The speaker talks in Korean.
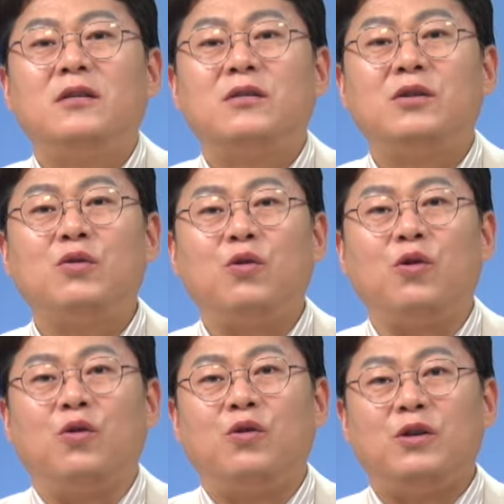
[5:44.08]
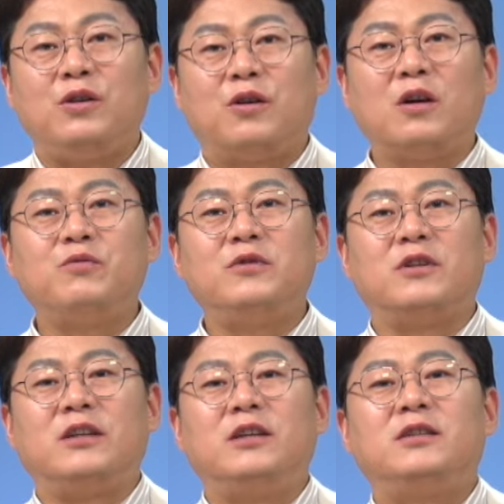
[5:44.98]
그리고
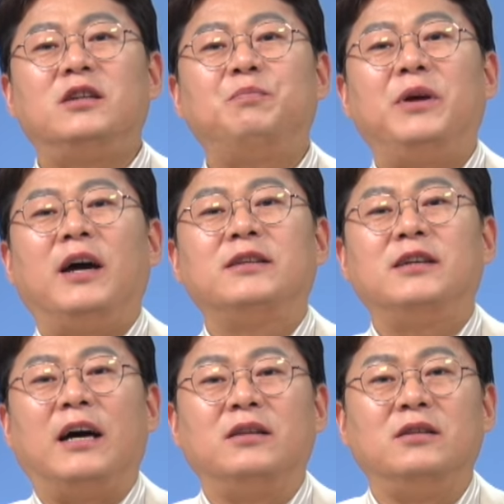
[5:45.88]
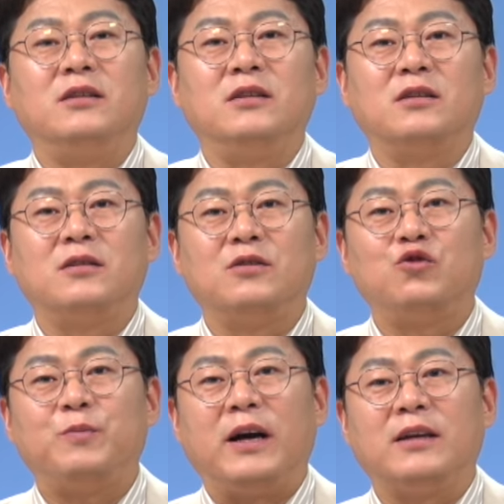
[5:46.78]
여러분들이 실패하지 않는 그런
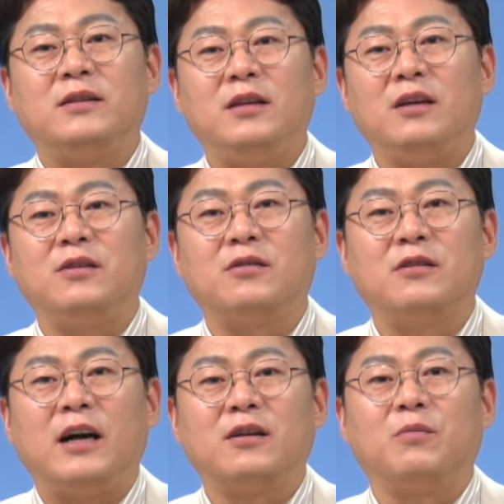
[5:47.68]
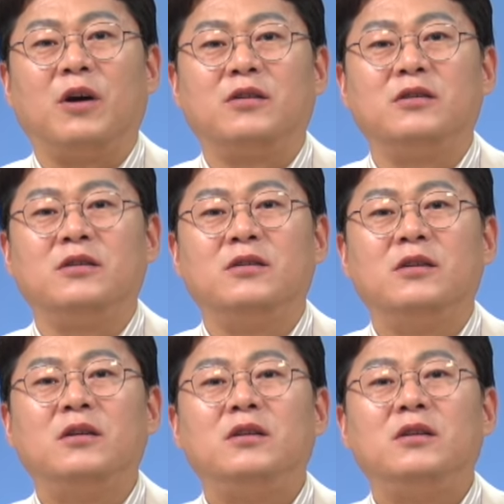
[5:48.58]
주방 인테리어를 하려면은